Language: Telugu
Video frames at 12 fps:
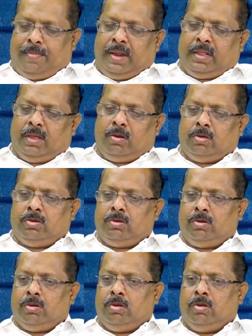ప్రతిరోజు
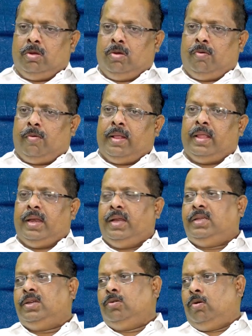వంద
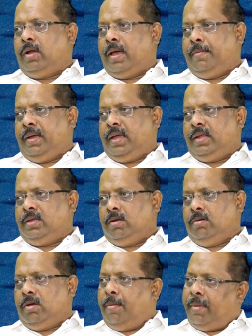నుంచి నూట యాభై
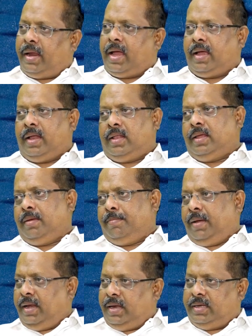కేజీలు అమెరికాకి వెళ్తాయి
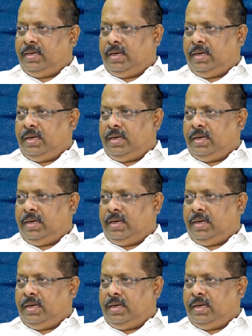పన్నీర్